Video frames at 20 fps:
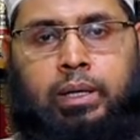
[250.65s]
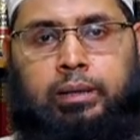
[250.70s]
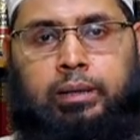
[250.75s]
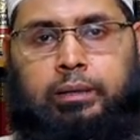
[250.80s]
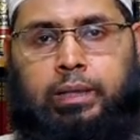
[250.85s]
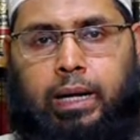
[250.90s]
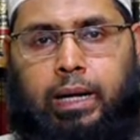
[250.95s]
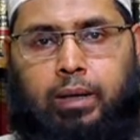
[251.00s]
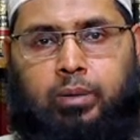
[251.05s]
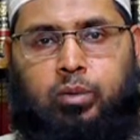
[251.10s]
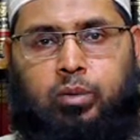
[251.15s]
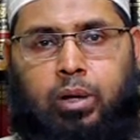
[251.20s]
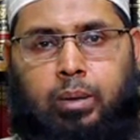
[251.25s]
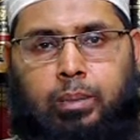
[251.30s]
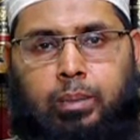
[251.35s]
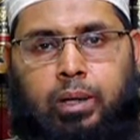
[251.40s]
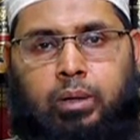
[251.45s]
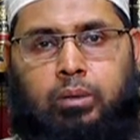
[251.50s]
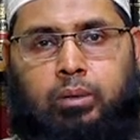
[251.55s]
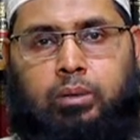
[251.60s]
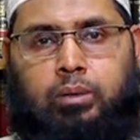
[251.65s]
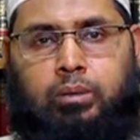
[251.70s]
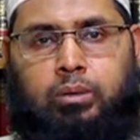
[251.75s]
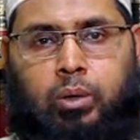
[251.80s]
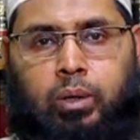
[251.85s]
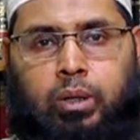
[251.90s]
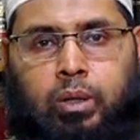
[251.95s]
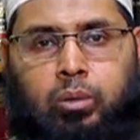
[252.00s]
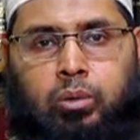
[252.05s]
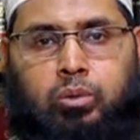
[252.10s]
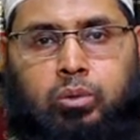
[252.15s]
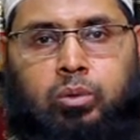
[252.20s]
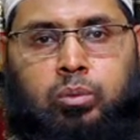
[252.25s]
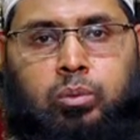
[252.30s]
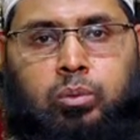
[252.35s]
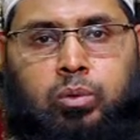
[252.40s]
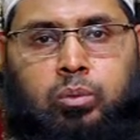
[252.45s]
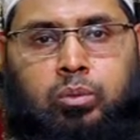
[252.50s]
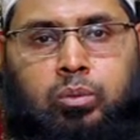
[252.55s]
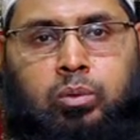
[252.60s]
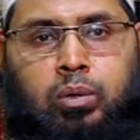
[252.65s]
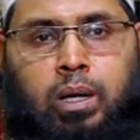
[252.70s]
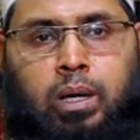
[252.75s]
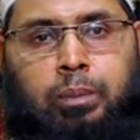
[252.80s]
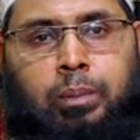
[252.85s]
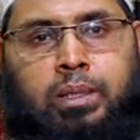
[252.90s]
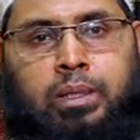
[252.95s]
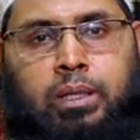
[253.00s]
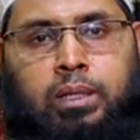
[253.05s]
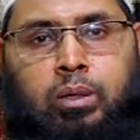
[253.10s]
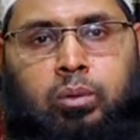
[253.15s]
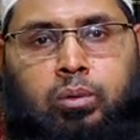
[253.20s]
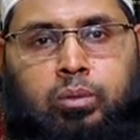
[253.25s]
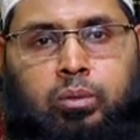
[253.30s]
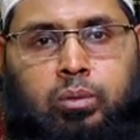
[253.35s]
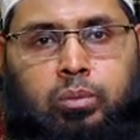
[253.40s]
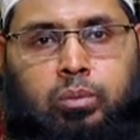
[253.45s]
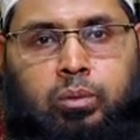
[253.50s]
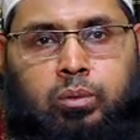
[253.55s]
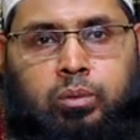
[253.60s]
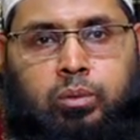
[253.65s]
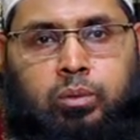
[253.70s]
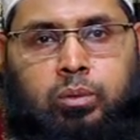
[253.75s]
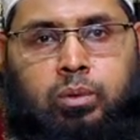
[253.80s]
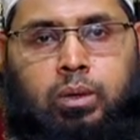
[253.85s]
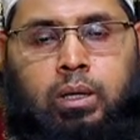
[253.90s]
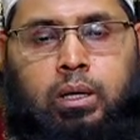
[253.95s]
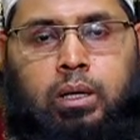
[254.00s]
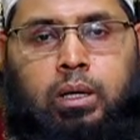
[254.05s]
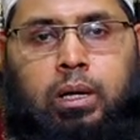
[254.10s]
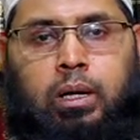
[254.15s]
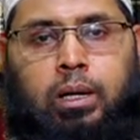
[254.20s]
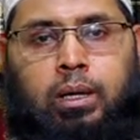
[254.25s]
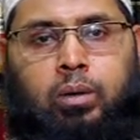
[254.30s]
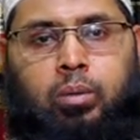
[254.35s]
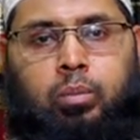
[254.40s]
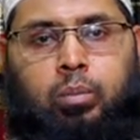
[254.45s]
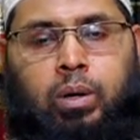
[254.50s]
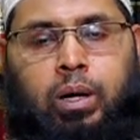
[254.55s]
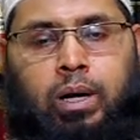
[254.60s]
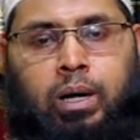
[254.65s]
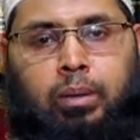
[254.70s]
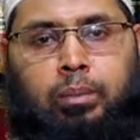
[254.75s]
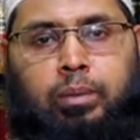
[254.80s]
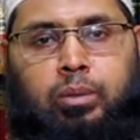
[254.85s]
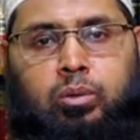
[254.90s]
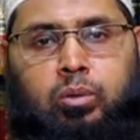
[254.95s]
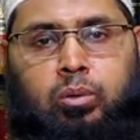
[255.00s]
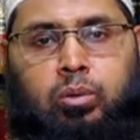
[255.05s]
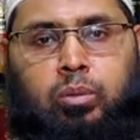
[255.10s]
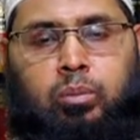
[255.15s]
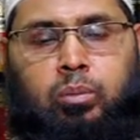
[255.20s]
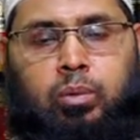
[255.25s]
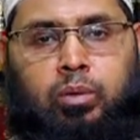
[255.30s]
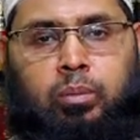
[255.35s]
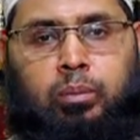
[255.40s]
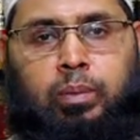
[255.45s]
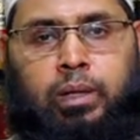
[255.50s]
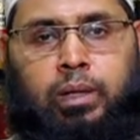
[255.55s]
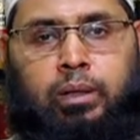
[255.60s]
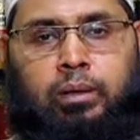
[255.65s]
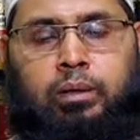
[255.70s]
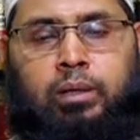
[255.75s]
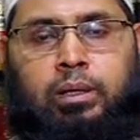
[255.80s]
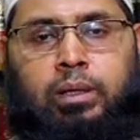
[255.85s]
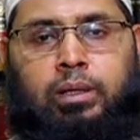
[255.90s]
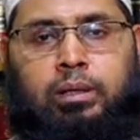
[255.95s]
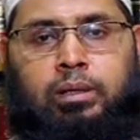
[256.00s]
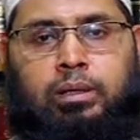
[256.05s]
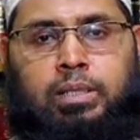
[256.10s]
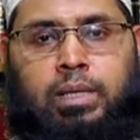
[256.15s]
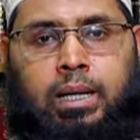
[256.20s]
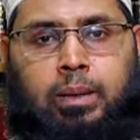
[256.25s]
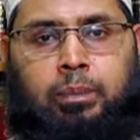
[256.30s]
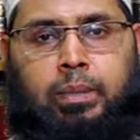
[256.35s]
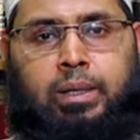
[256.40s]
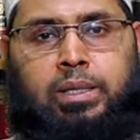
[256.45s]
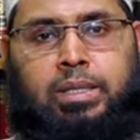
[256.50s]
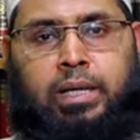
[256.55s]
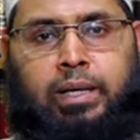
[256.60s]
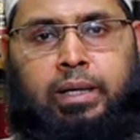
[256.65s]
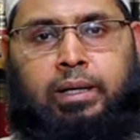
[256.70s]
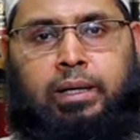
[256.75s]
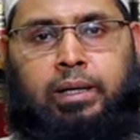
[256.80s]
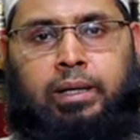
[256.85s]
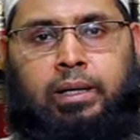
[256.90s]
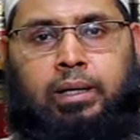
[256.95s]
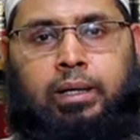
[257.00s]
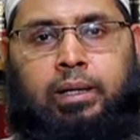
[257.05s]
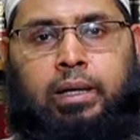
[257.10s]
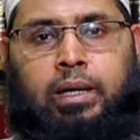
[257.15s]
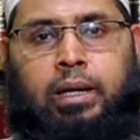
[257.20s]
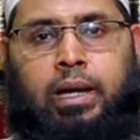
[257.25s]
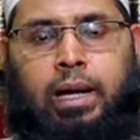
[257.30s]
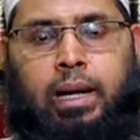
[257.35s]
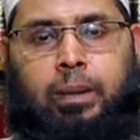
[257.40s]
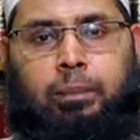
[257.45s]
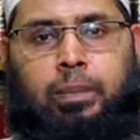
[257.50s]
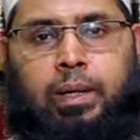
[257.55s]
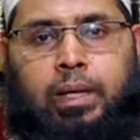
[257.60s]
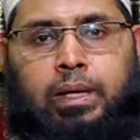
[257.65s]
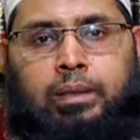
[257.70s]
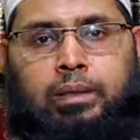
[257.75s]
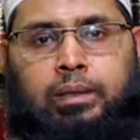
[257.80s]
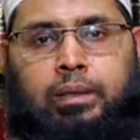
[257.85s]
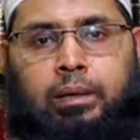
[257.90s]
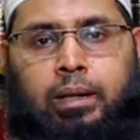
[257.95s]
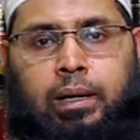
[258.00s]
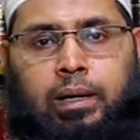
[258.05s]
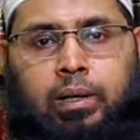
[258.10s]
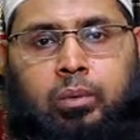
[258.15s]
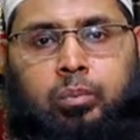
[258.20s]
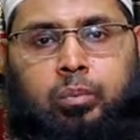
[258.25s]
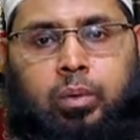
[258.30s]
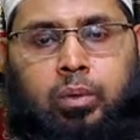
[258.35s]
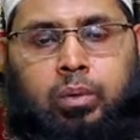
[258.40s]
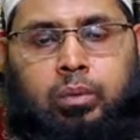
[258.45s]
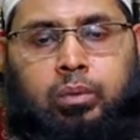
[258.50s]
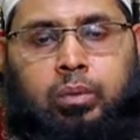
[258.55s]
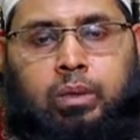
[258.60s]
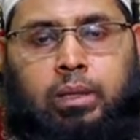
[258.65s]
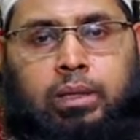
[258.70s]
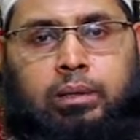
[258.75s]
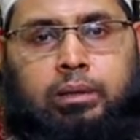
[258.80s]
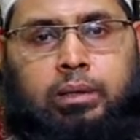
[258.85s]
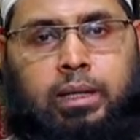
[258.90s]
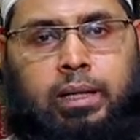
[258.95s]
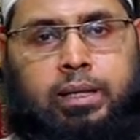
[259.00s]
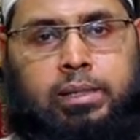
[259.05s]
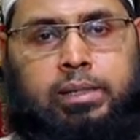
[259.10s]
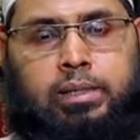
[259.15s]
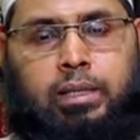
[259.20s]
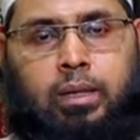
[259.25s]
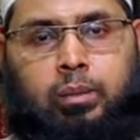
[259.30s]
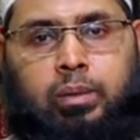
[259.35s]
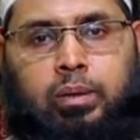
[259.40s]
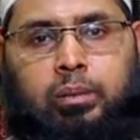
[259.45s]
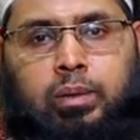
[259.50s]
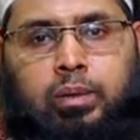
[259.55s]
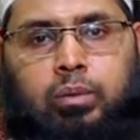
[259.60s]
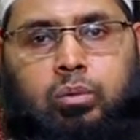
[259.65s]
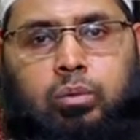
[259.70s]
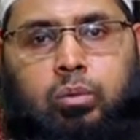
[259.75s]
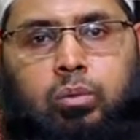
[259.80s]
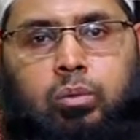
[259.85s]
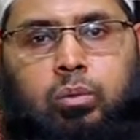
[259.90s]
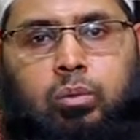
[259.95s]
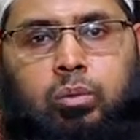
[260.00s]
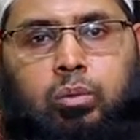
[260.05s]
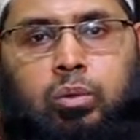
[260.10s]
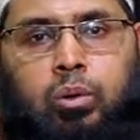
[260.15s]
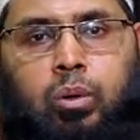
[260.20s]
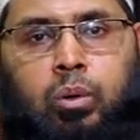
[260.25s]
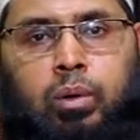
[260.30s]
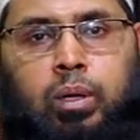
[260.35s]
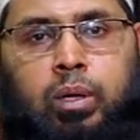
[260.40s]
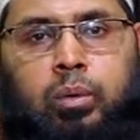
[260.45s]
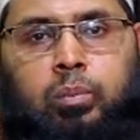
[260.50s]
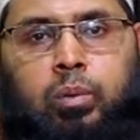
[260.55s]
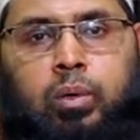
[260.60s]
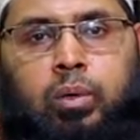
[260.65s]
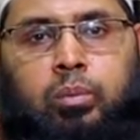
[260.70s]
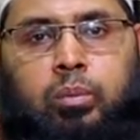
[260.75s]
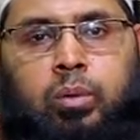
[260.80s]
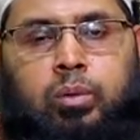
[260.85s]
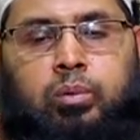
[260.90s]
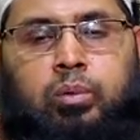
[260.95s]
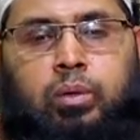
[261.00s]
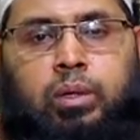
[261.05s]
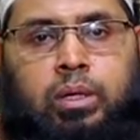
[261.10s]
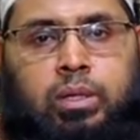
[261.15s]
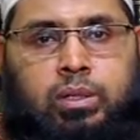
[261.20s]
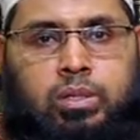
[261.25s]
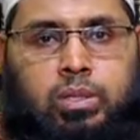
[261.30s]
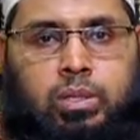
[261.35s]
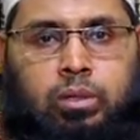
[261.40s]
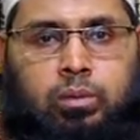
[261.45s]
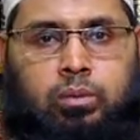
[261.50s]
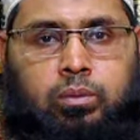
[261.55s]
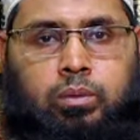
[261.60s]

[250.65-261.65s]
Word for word: তারা তো আমার দলের অন্তর্ভুক্ত আমি তাদের অন্তর্ভুক্ত আল্লাহ রবুল্লা আলমিন তখন বলবেন যে আপনি জানেন না আপনার ইন্তেকালের পর তারা ইসলামের ভেতর কোন ধরনের পরিবর্তন এনেছিল